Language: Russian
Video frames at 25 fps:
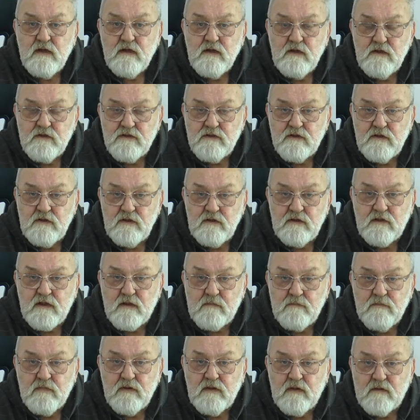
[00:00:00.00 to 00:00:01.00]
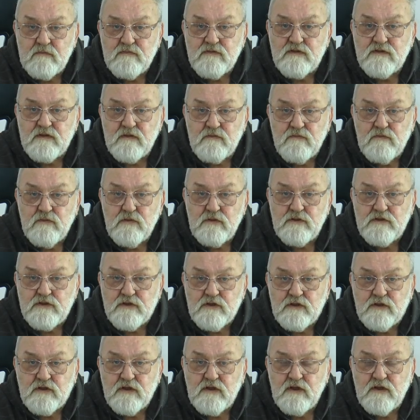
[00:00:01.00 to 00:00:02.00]
И, и там было всего
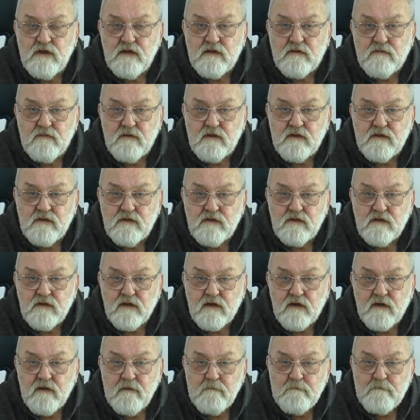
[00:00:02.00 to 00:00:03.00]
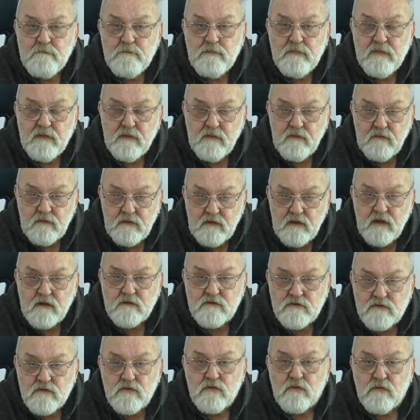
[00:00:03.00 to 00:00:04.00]
четыре квартиры. Ну,
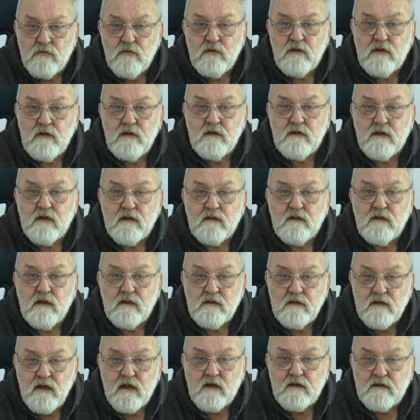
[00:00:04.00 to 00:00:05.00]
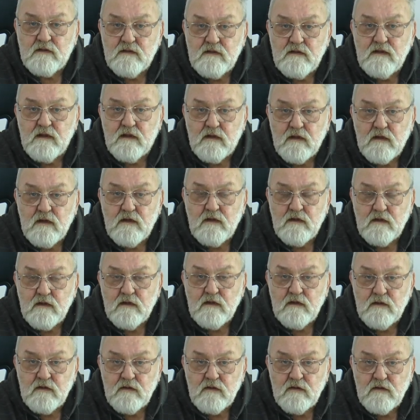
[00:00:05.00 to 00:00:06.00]
так строили тогда, так делали
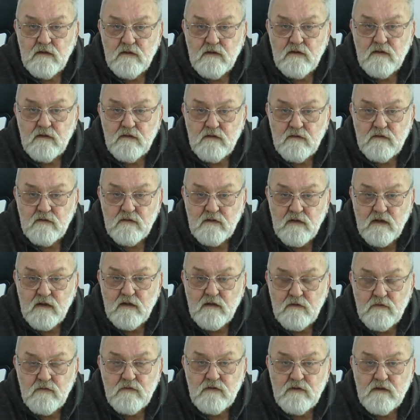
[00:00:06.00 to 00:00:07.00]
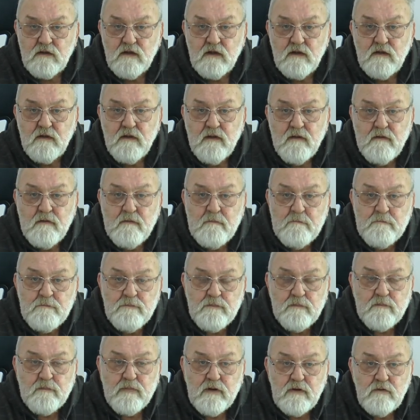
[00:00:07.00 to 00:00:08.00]
э, э, для людей,
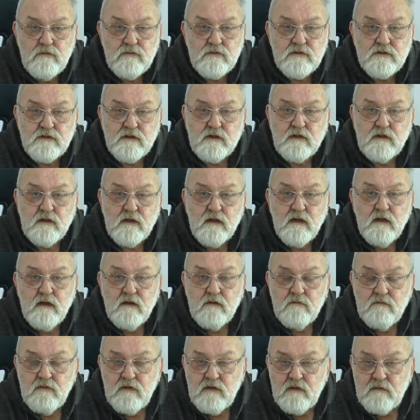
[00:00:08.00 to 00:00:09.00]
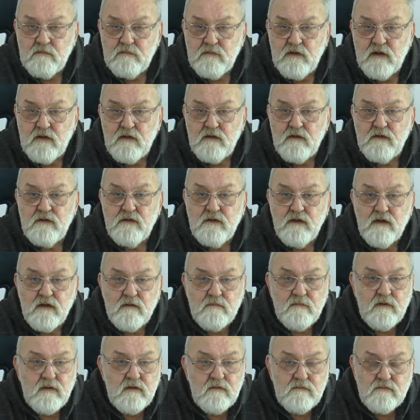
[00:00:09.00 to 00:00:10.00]
по-людски. Выгребная
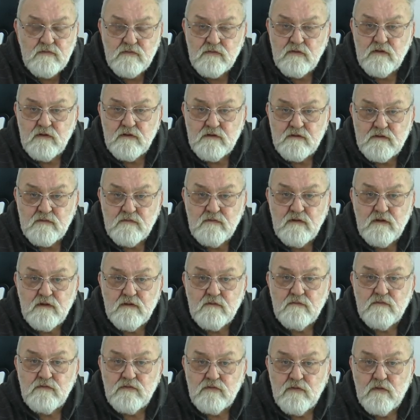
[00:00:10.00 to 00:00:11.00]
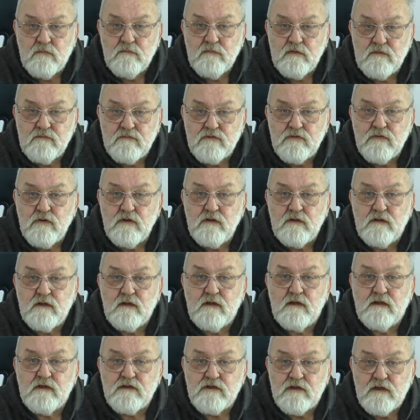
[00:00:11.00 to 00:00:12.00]
яма и все на свете. Все, мы все
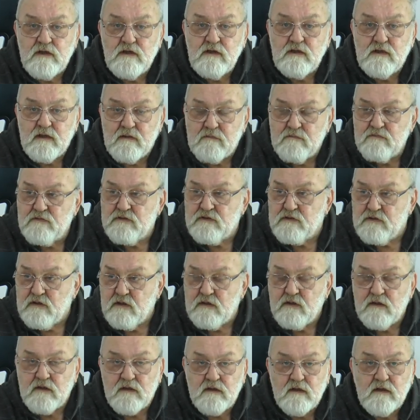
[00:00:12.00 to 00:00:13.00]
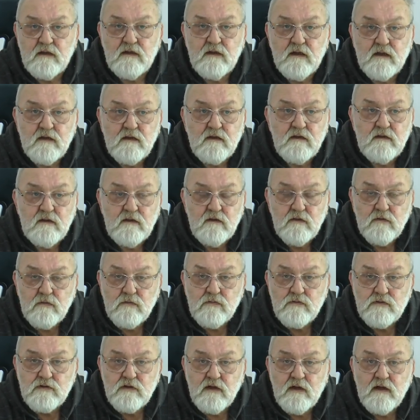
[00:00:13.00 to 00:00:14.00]
это нашли там в стенах, когда
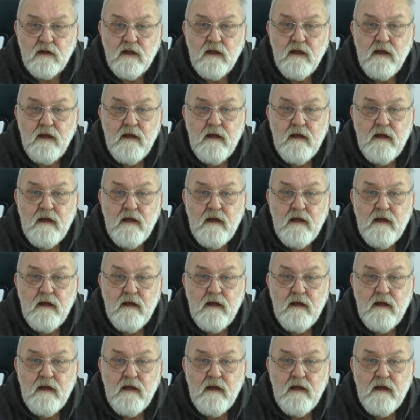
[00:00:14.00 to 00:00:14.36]
рушили.